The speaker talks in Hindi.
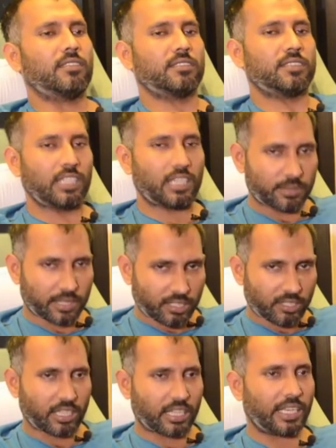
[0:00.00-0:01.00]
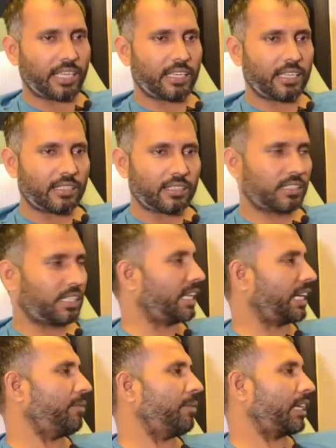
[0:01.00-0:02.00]
जिला मेरा घर है
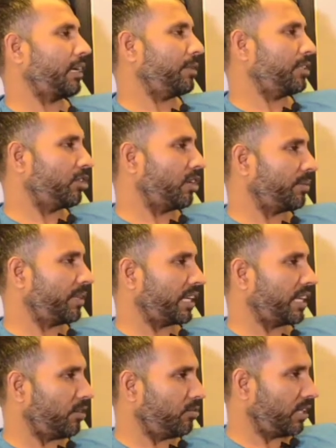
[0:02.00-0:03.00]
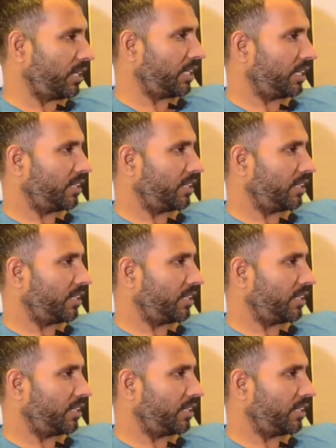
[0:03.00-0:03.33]
नायका बरका बजुटला मेरा ग्राउंड है